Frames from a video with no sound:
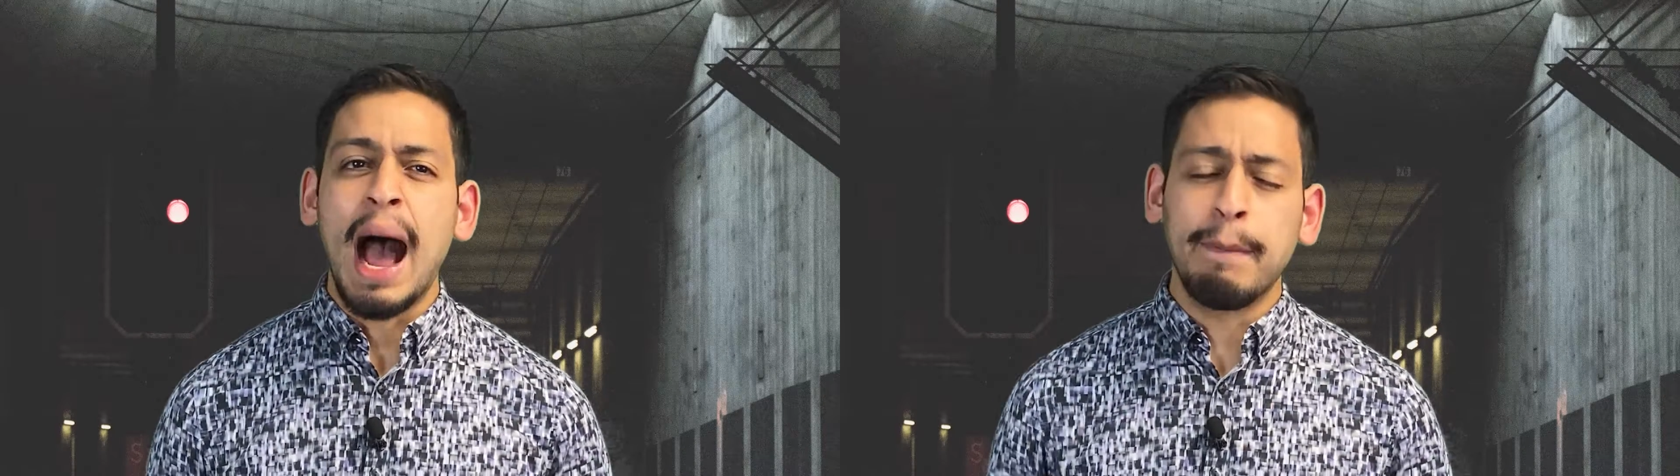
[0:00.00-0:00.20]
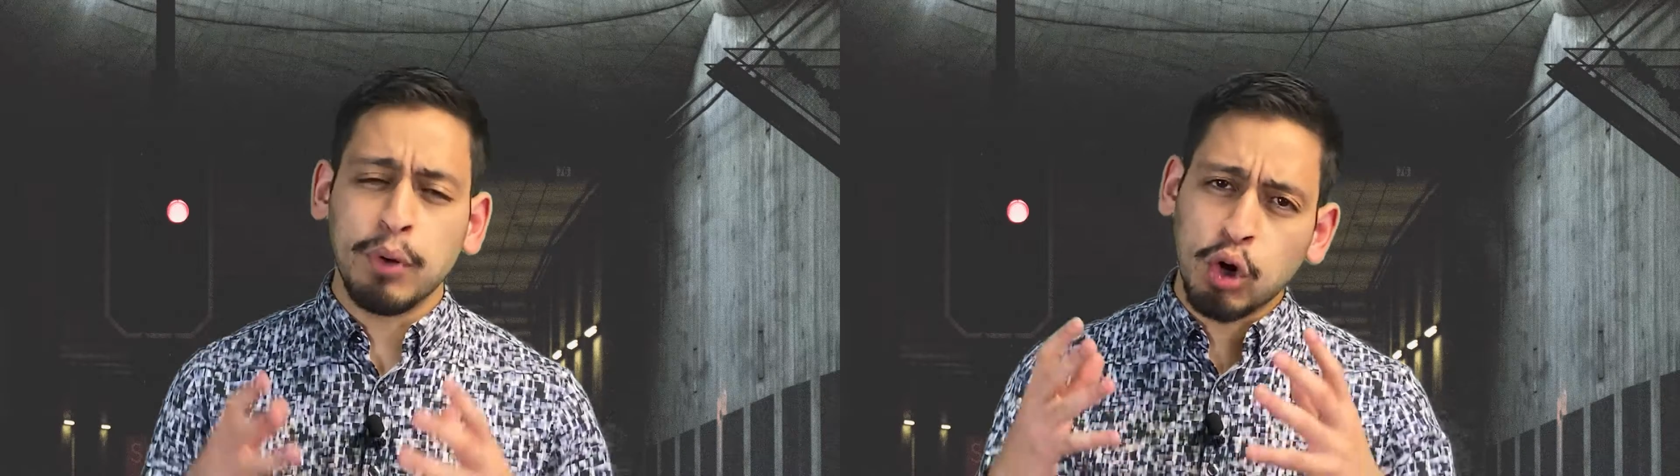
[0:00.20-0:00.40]

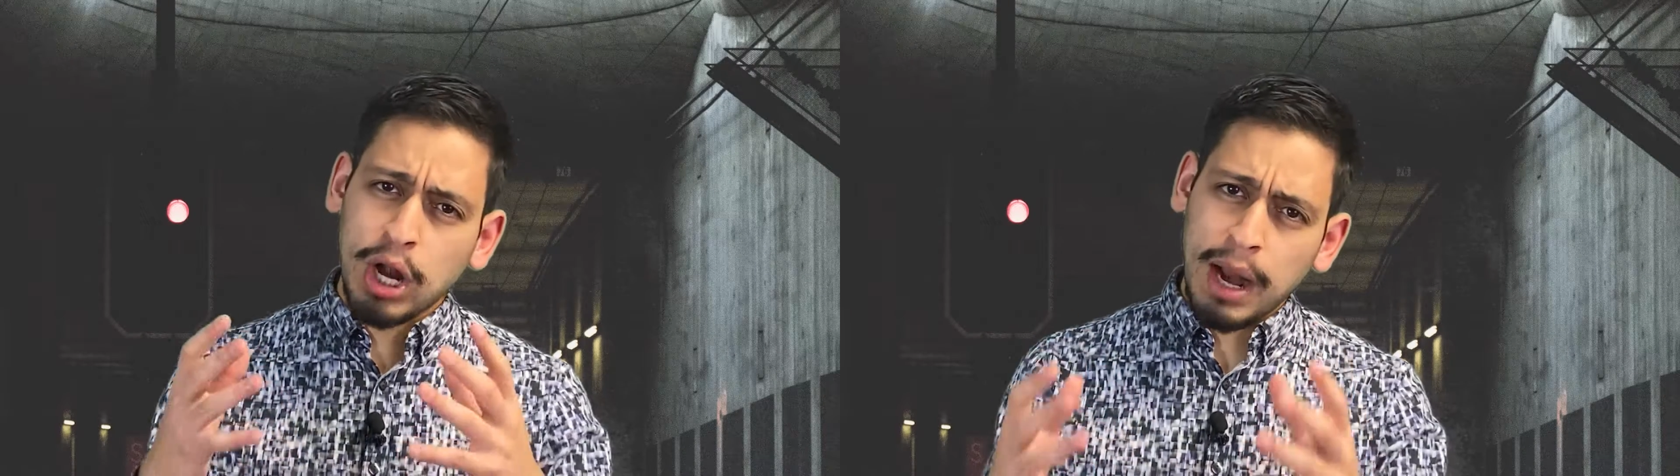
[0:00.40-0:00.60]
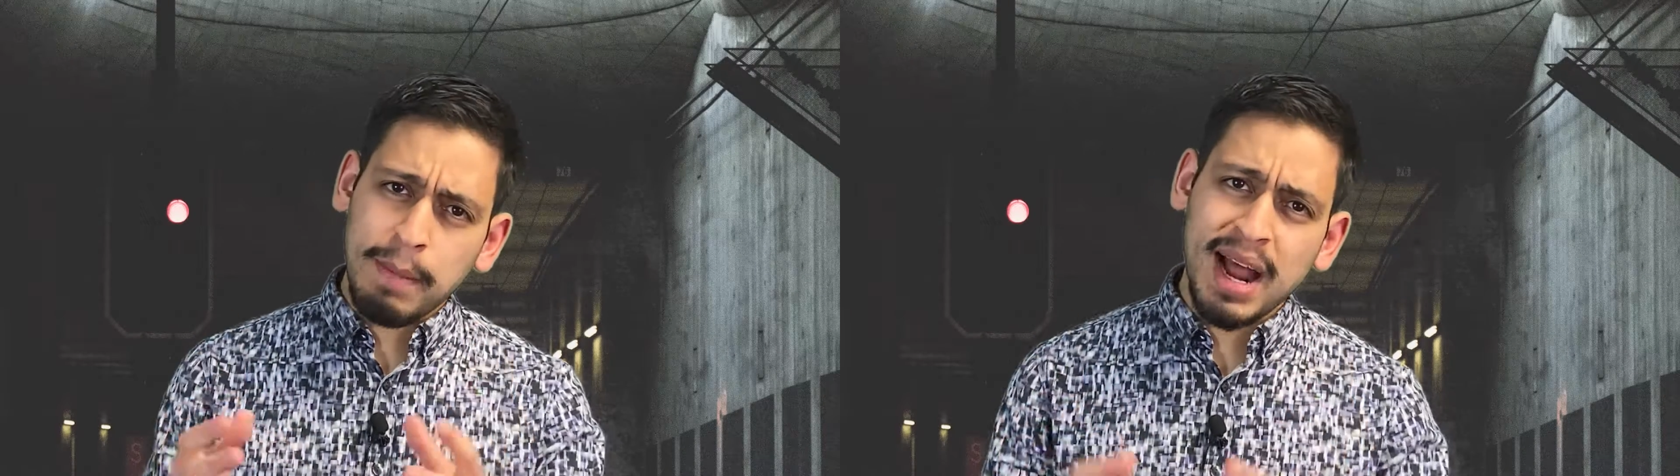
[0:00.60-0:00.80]
a
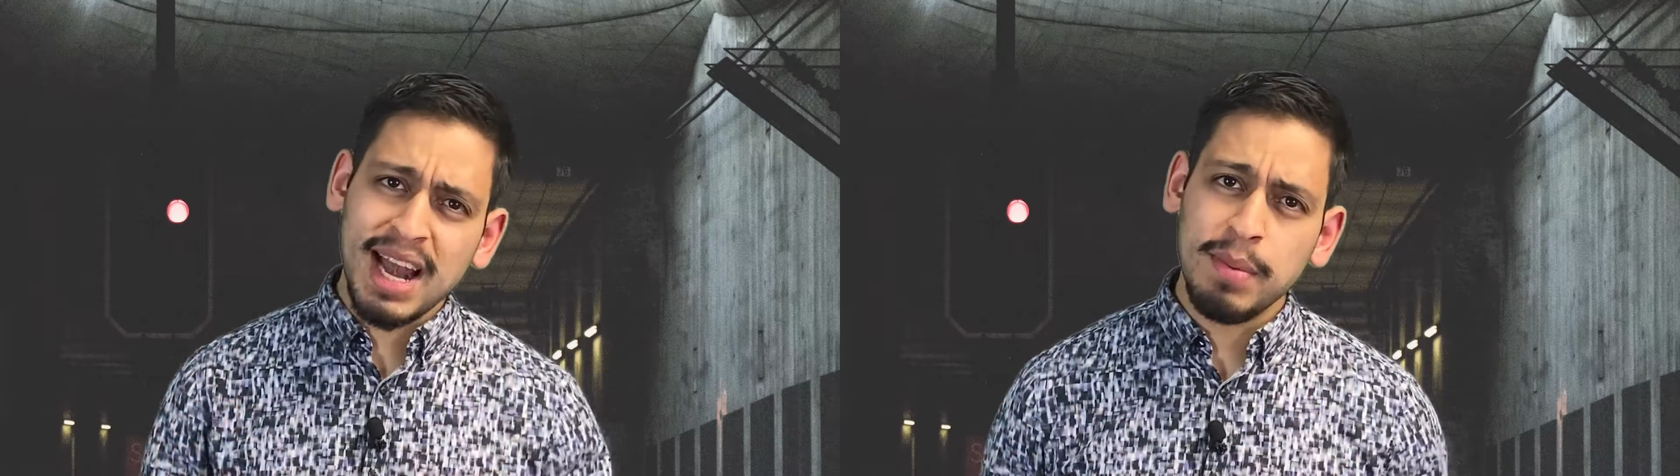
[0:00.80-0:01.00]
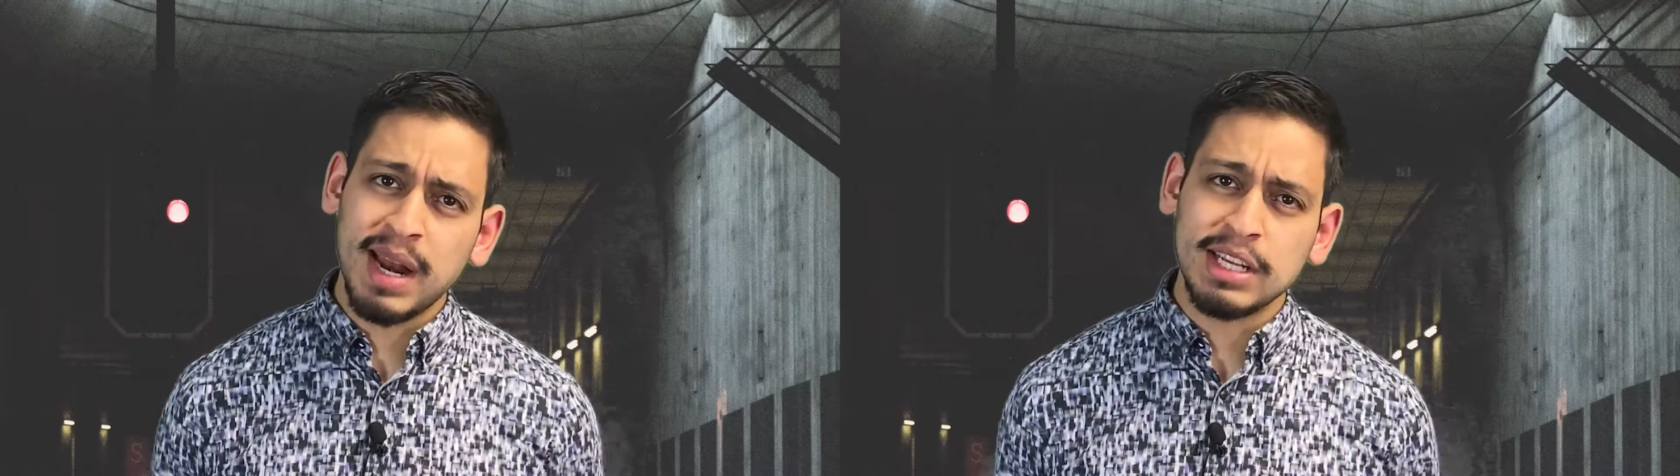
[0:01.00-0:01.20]

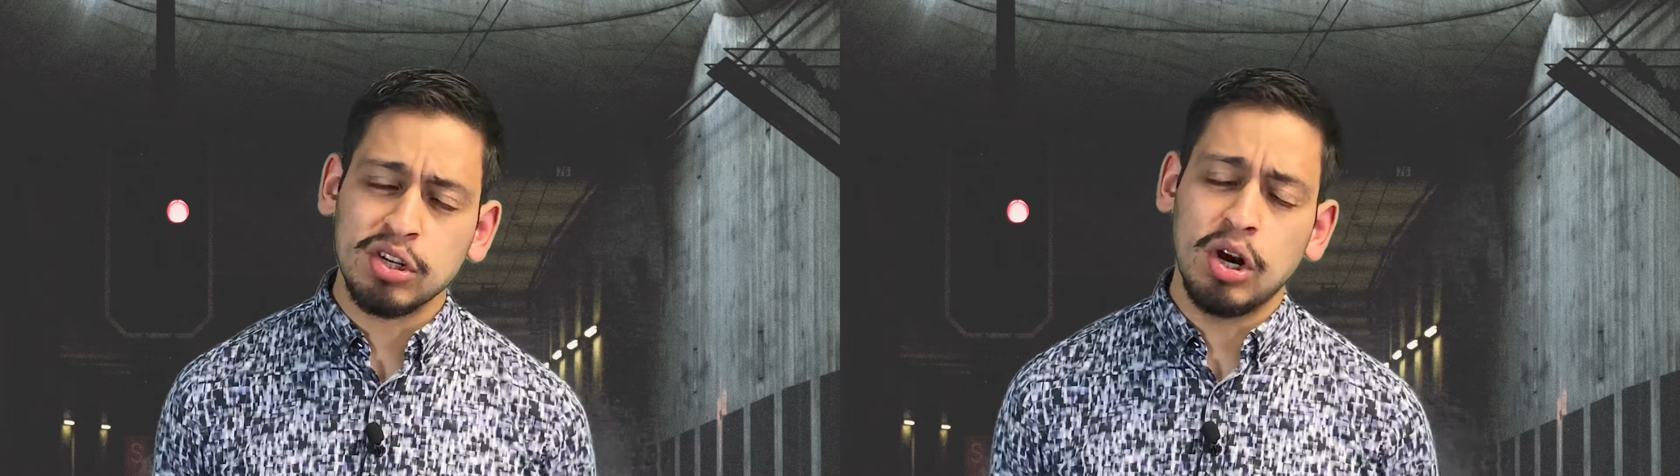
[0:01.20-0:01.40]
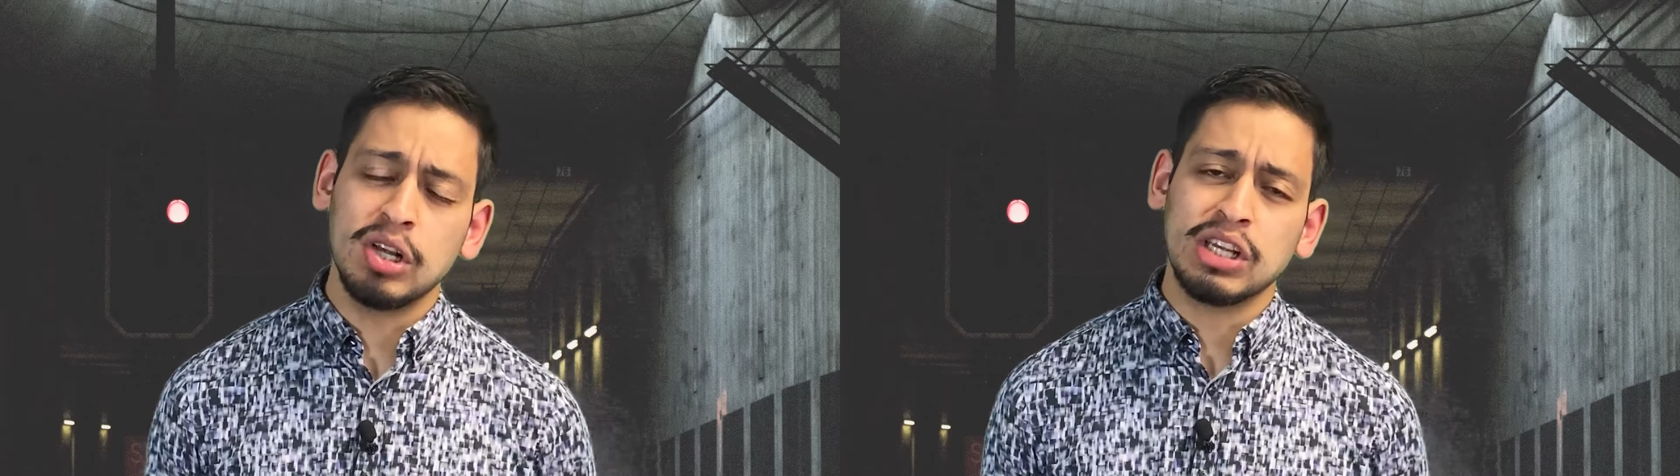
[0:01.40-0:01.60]
proclamar
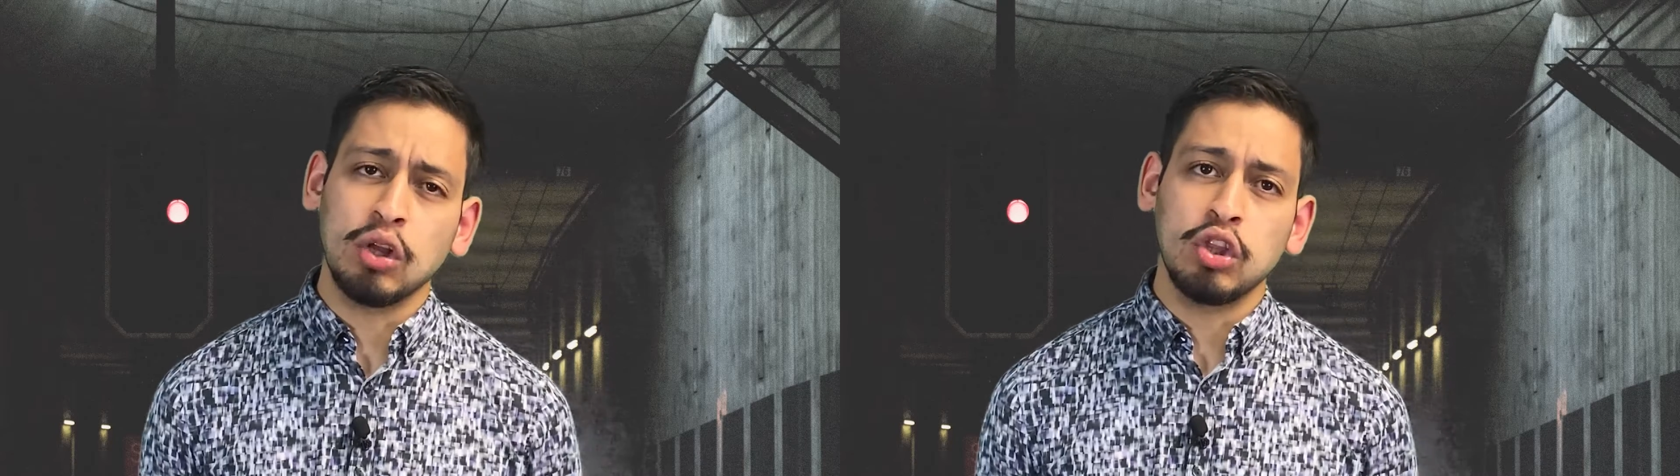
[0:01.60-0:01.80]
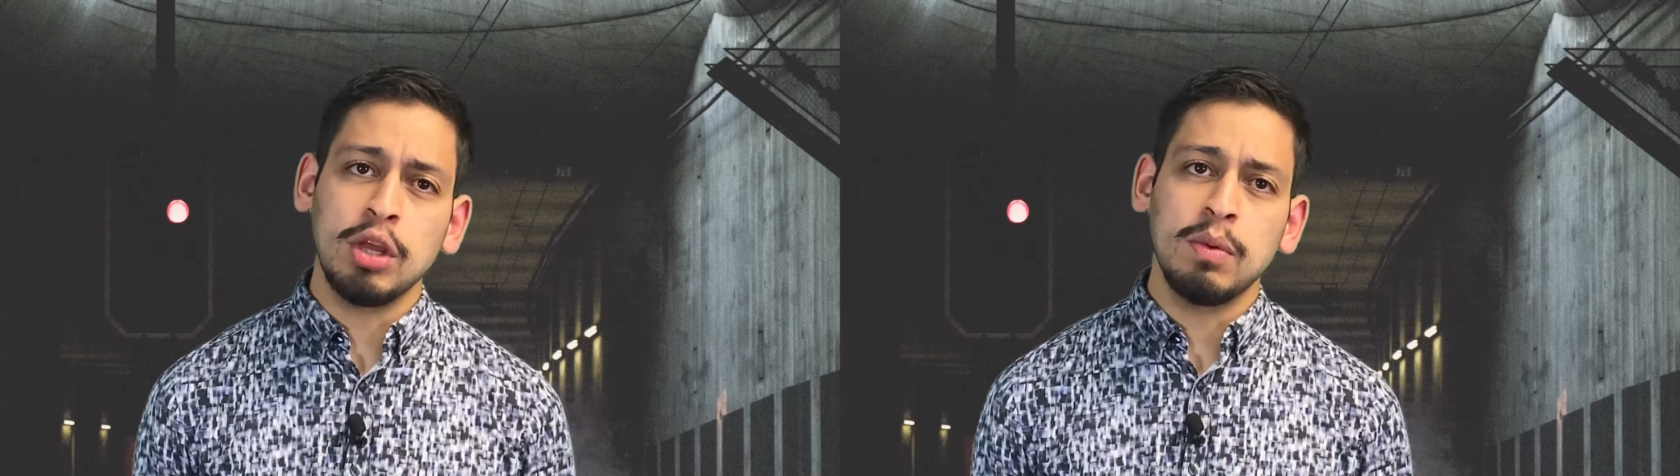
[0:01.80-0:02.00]
liberación a los
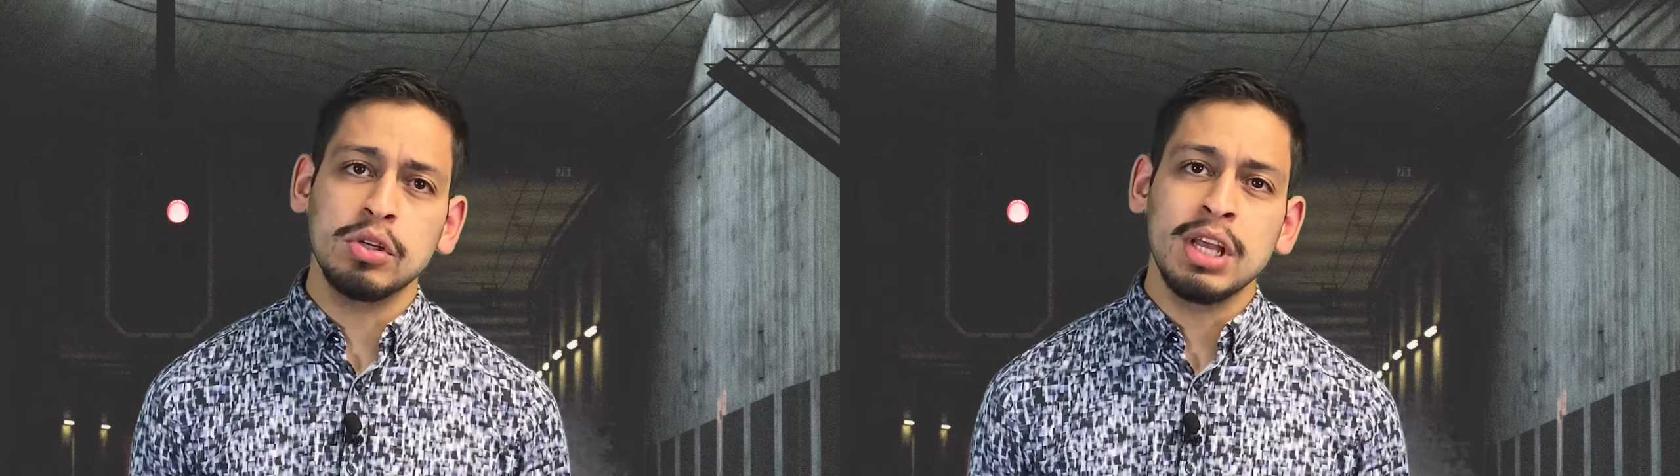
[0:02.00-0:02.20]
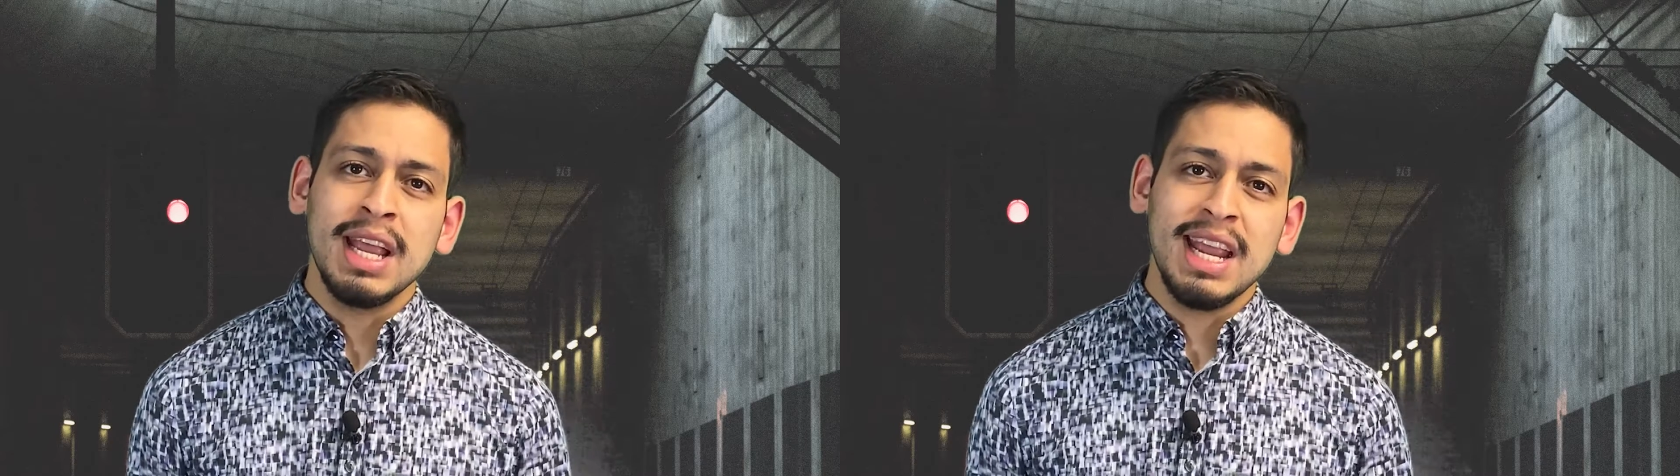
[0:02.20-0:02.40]

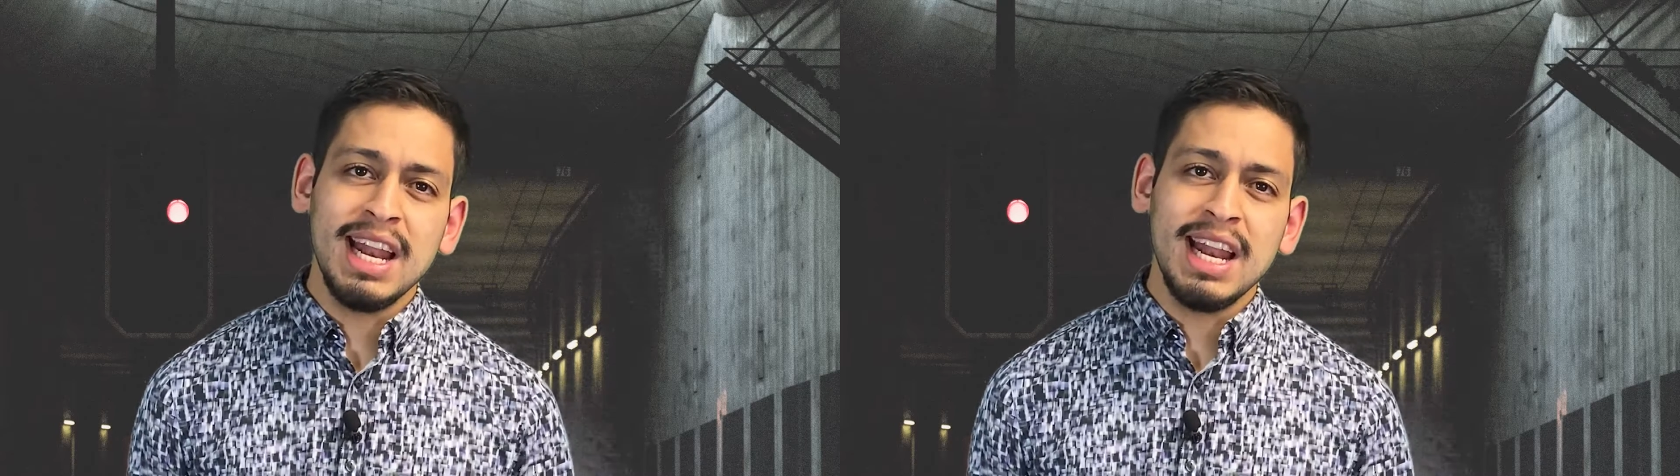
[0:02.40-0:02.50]
cautivos